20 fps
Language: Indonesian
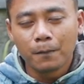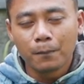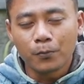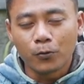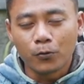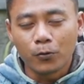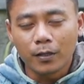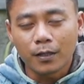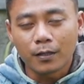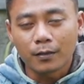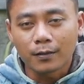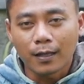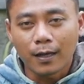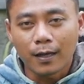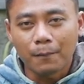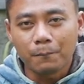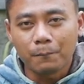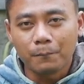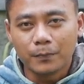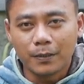burungnya
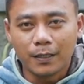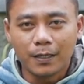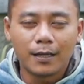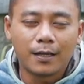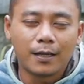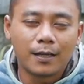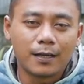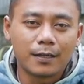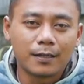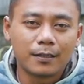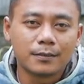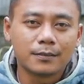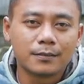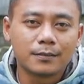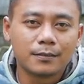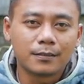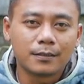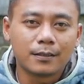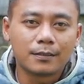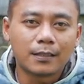ketap nah,
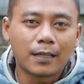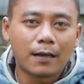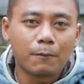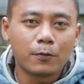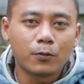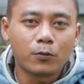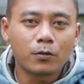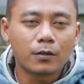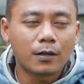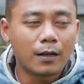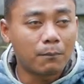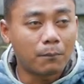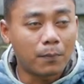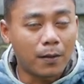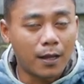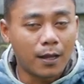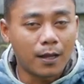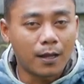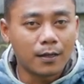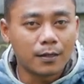tetap itu
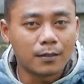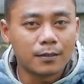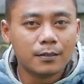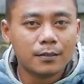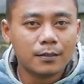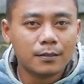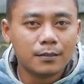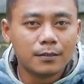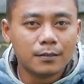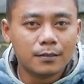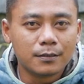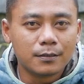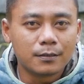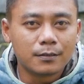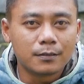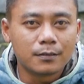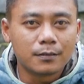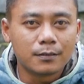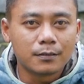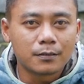kenapa
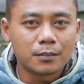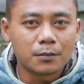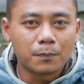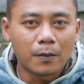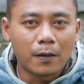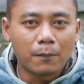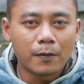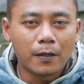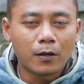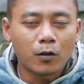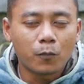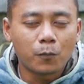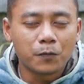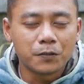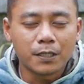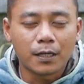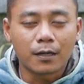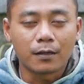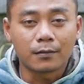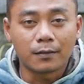sebabnya kok
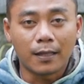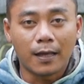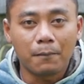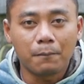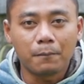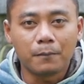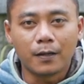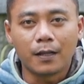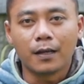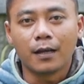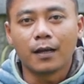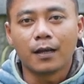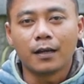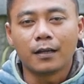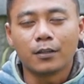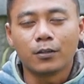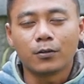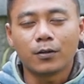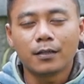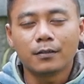bisa tetap nah
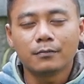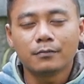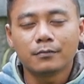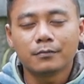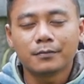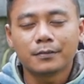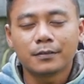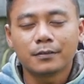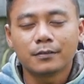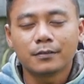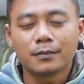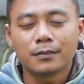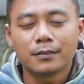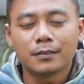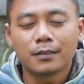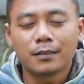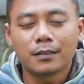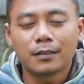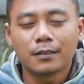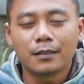itu kan
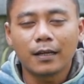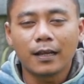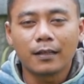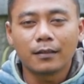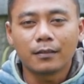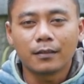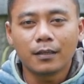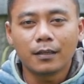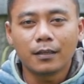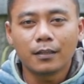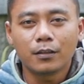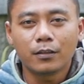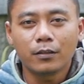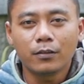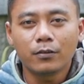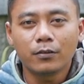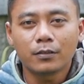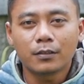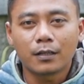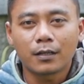nanti
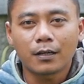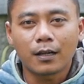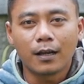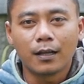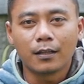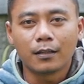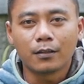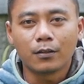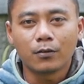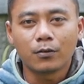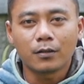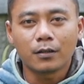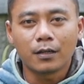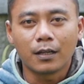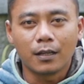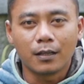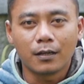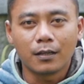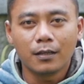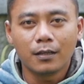itu tergantung
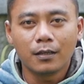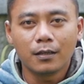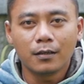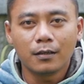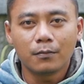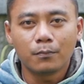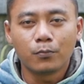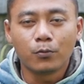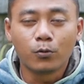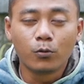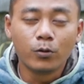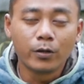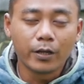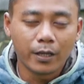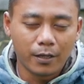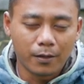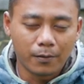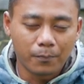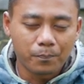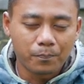dari
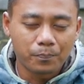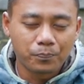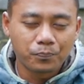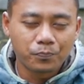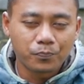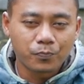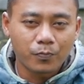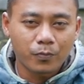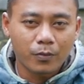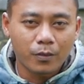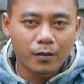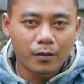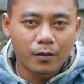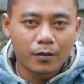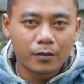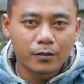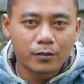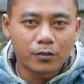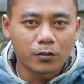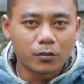burungnya
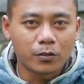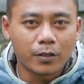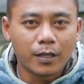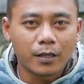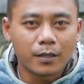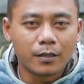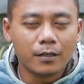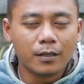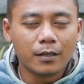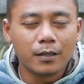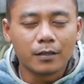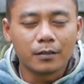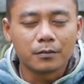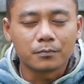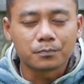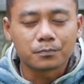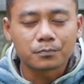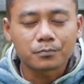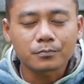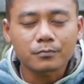contohnya gini
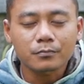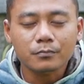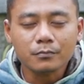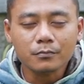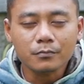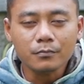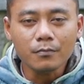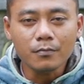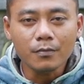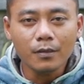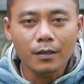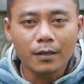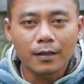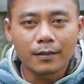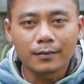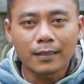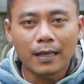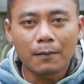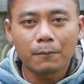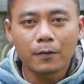
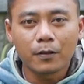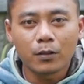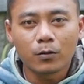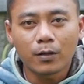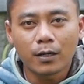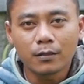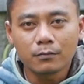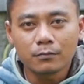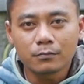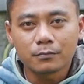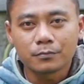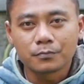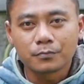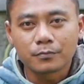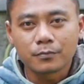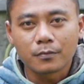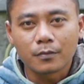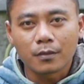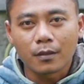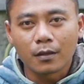tetap itu kan
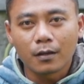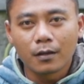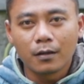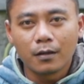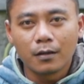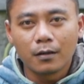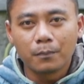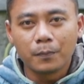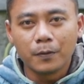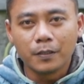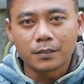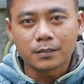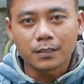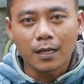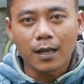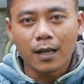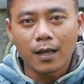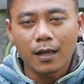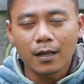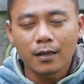
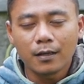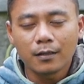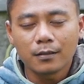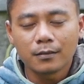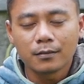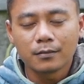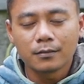bisa